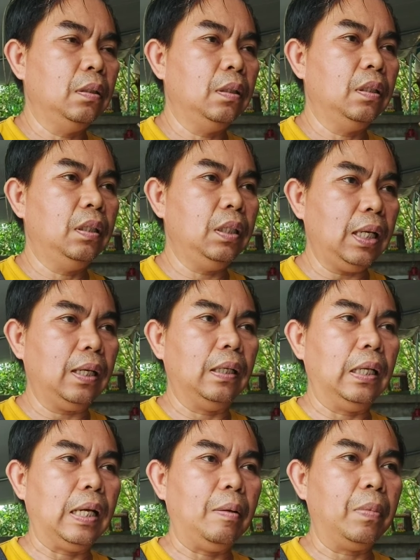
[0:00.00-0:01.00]
เครื่อง
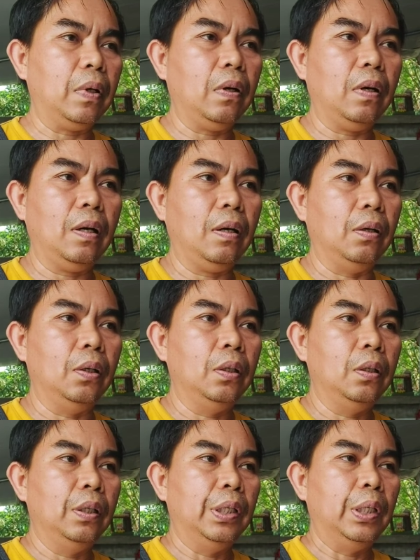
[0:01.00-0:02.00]
นะครับก็
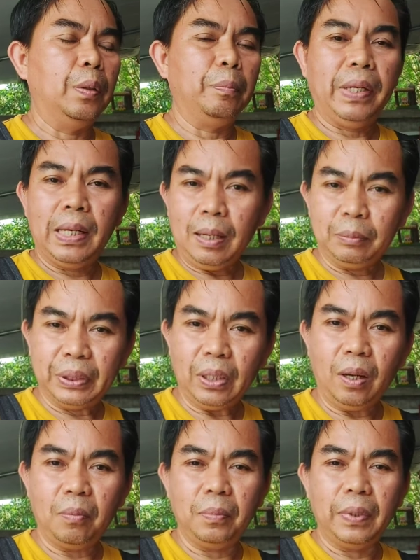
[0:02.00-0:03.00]
ไม่รับ
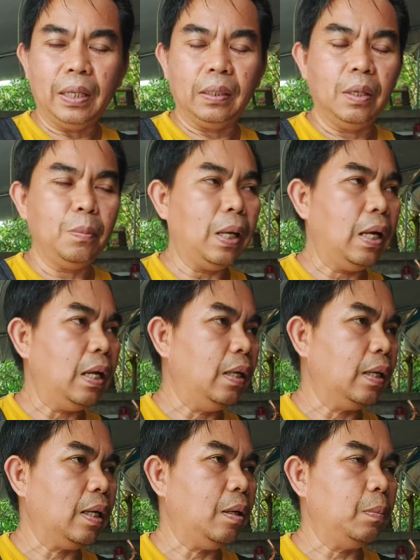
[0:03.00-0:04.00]
ซ่อมอย่างที่ว่า
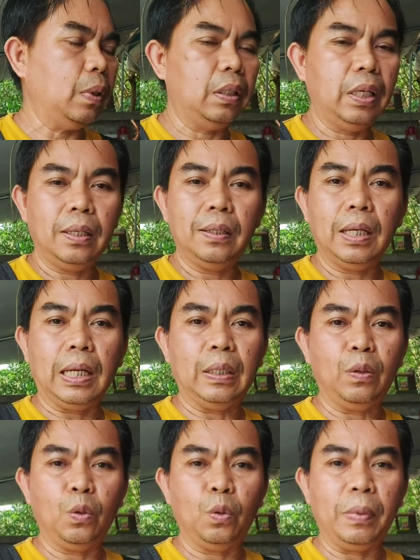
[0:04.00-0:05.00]
นะครับ อย่างเช่น เครื่องอัต
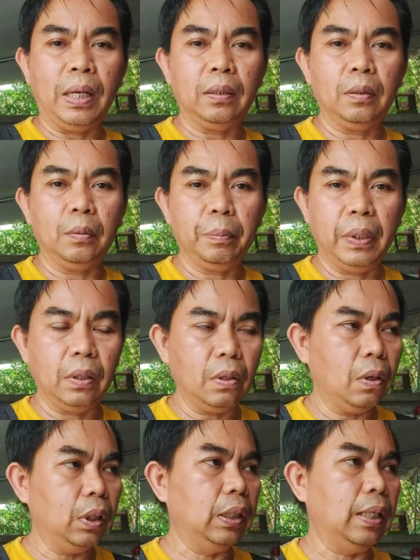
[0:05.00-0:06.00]
โนมัติเป็น
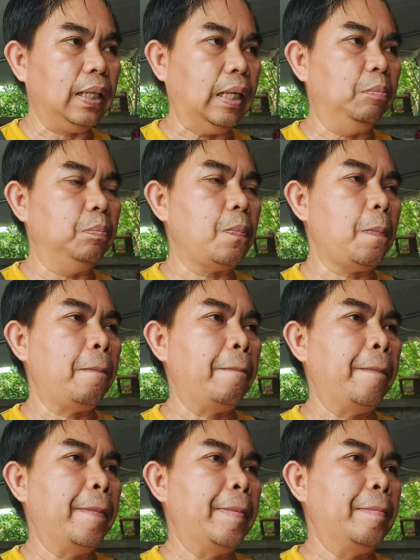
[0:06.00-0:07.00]
ต้นนะครับ
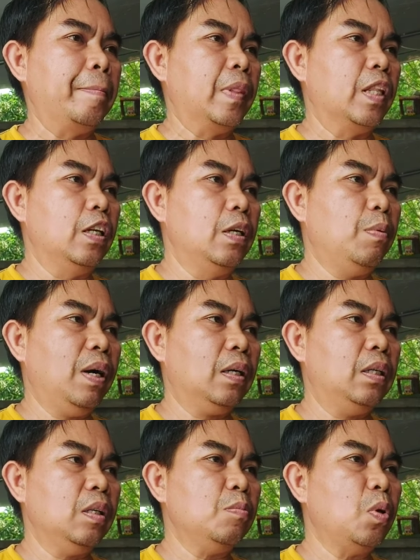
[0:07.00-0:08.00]
หรือว่า
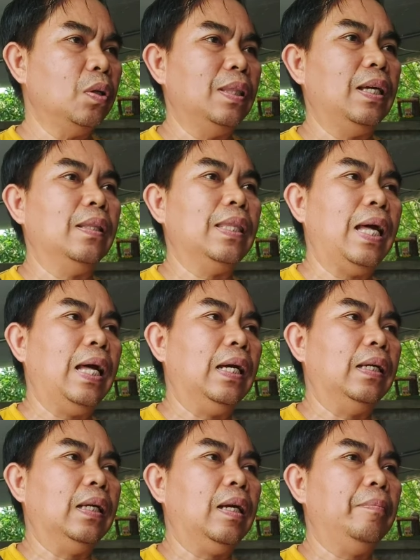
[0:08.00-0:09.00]
เครื่องบดต่า
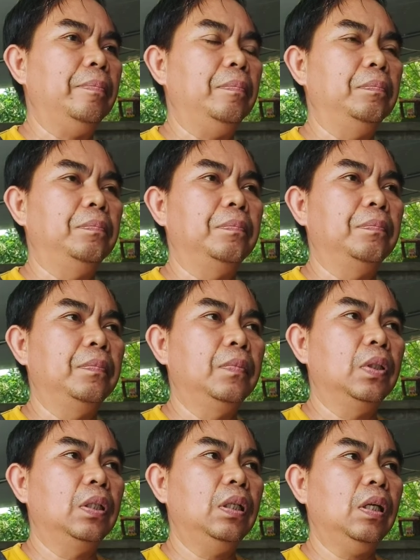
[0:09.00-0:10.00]
งๆนะครับ
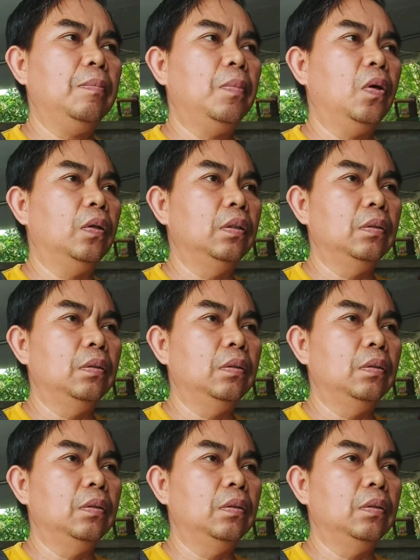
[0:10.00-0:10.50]
เครื่องบด